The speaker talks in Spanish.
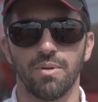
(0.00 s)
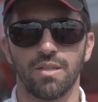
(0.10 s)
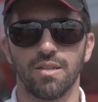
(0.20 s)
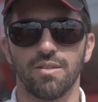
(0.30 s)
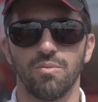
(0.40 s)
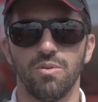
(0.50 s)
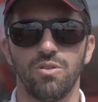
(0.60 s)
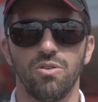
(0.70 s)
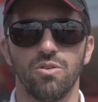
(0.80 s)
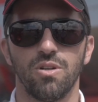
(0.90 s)
prestar
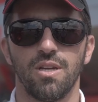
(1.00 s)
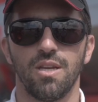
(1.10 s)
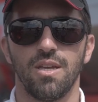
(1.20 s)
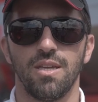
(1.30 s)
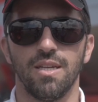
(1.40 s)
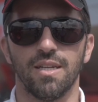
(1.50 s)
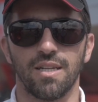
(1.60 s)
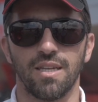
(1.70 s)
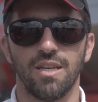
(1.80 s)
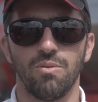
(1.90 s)
servicio y que
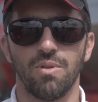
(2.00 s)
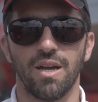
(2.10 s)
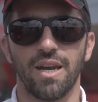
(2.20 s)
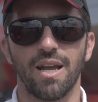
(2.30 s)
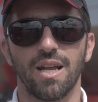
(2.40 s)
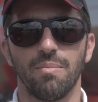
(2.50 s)
requieren una gran